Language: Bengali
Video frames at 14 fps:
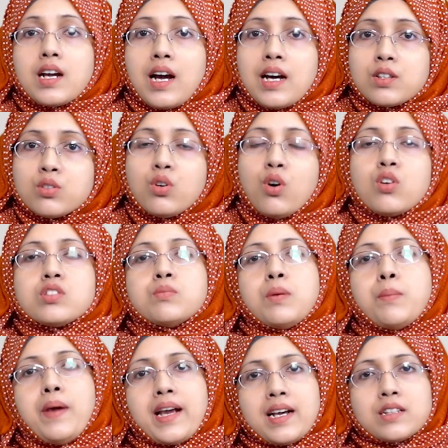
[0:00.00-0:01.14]
খাদ্য হজমে
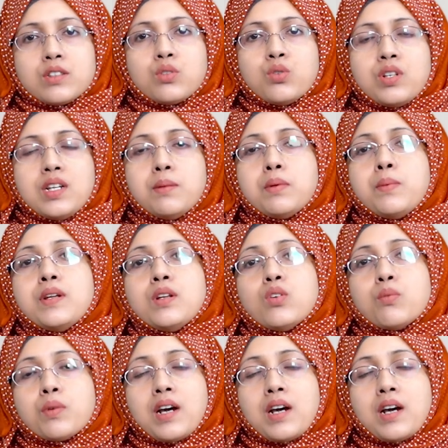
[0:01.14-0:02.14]
ব্যাঘাত ঘটে বিভিন্ন